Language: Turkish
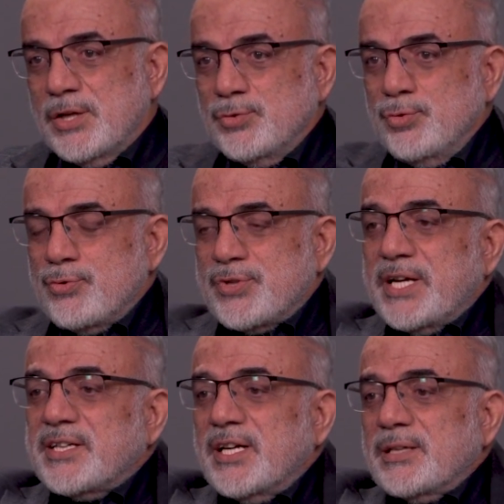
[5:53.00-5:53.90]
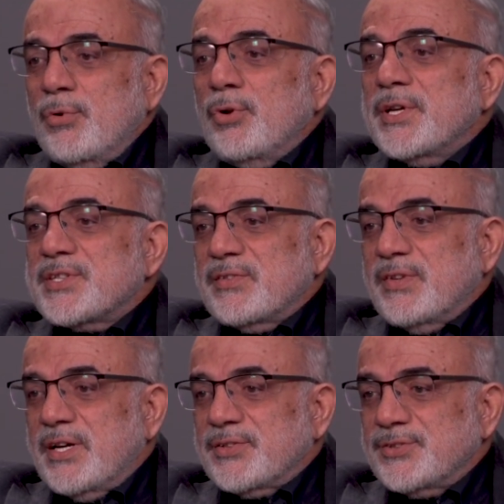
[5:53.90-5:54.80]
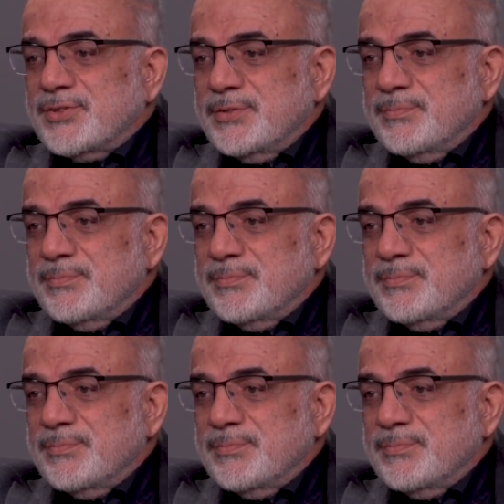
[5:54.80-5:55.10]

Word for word: yüksek kar bölgesi vardır.